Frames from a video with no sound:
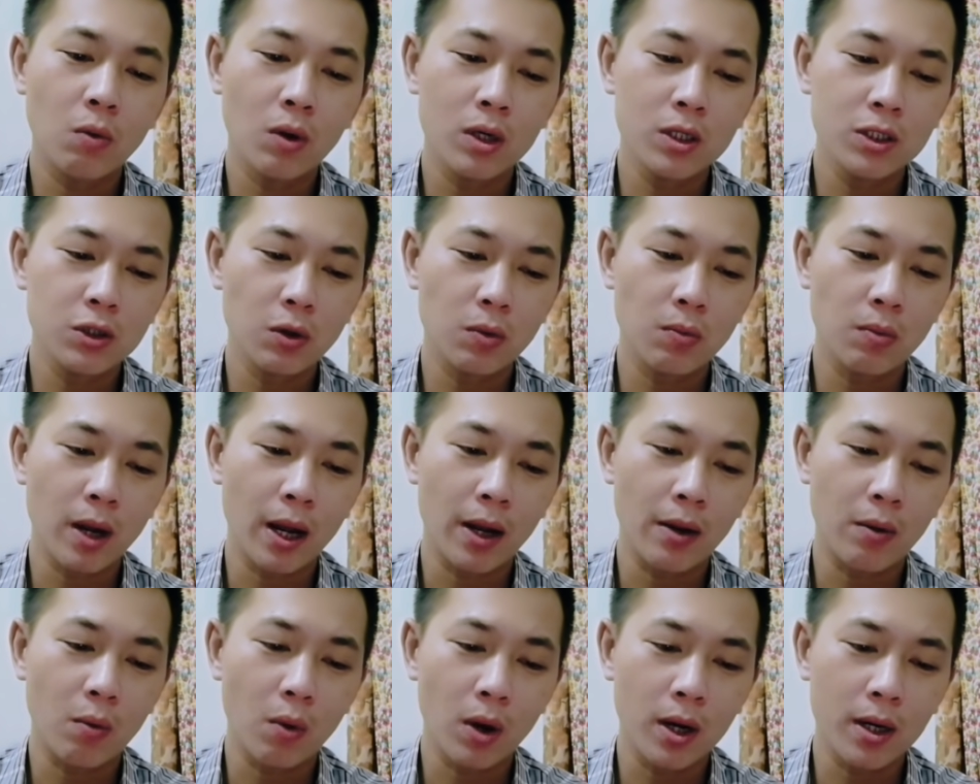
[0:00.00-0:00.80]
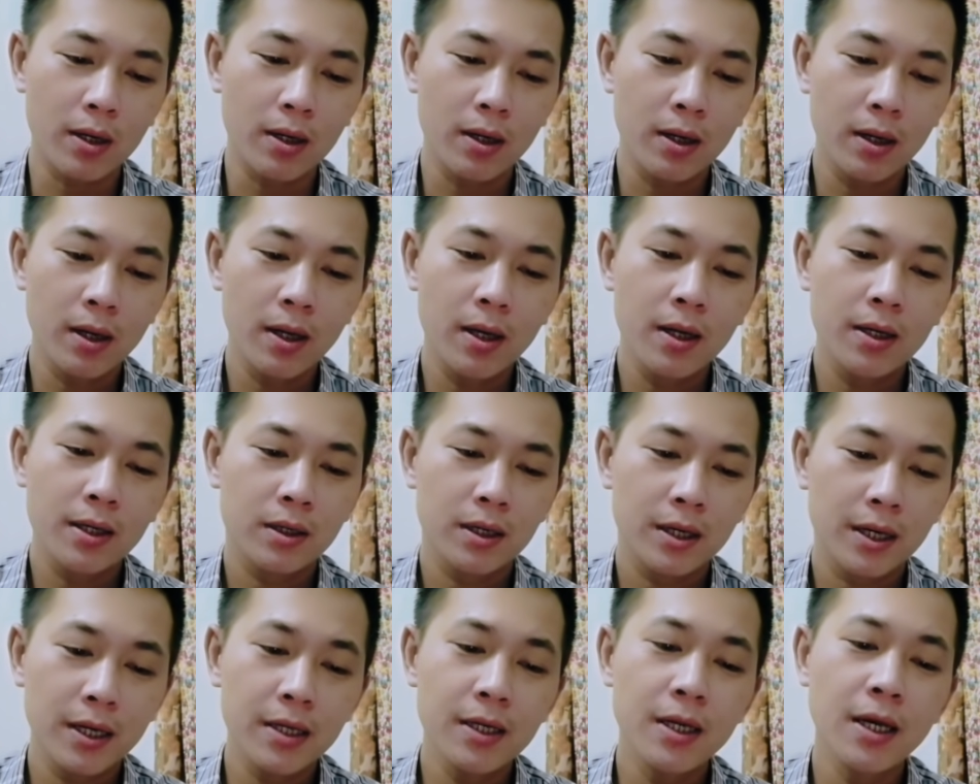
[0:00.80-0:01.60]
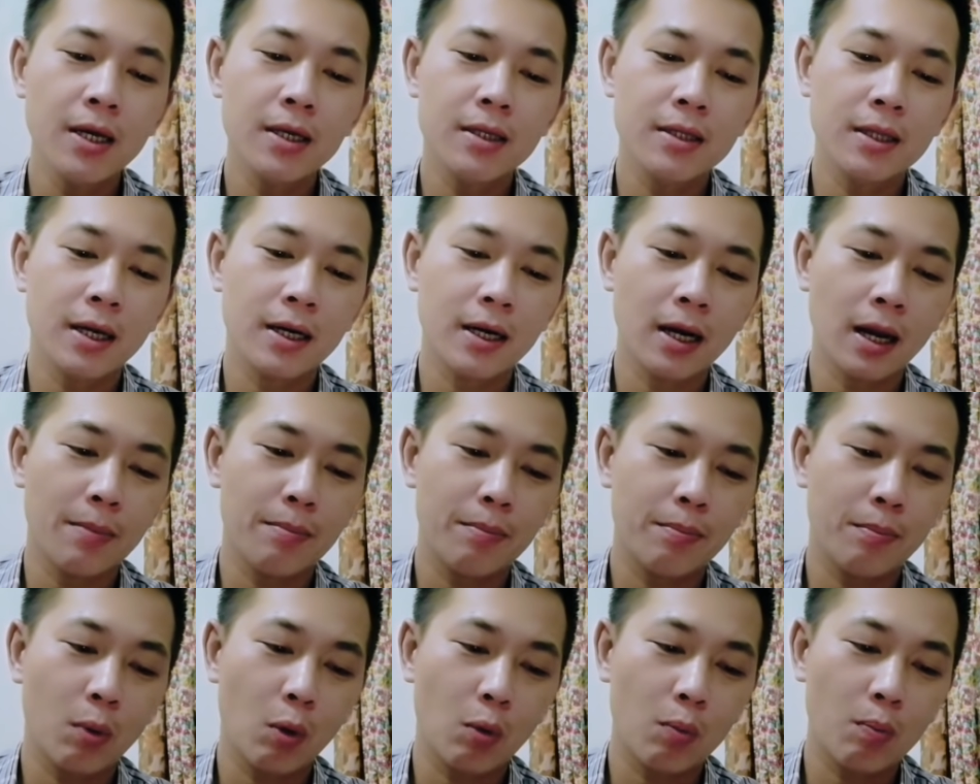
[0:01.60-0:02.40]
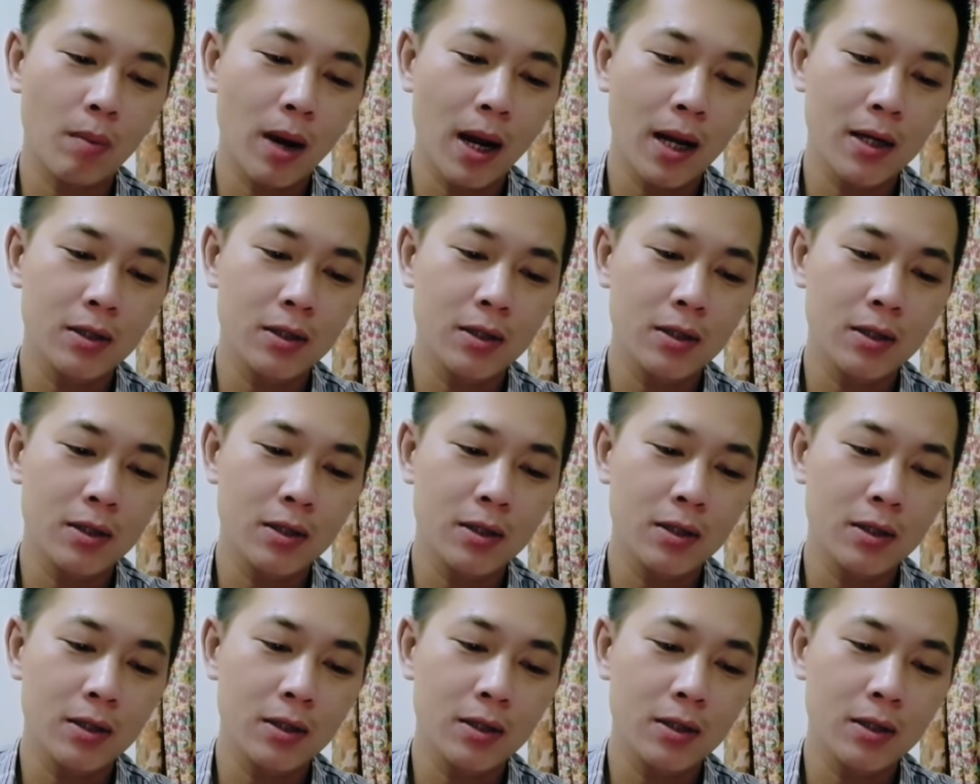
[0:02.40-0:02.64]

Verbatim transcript: Quân chủng Hải quân kiến nghị thành lập một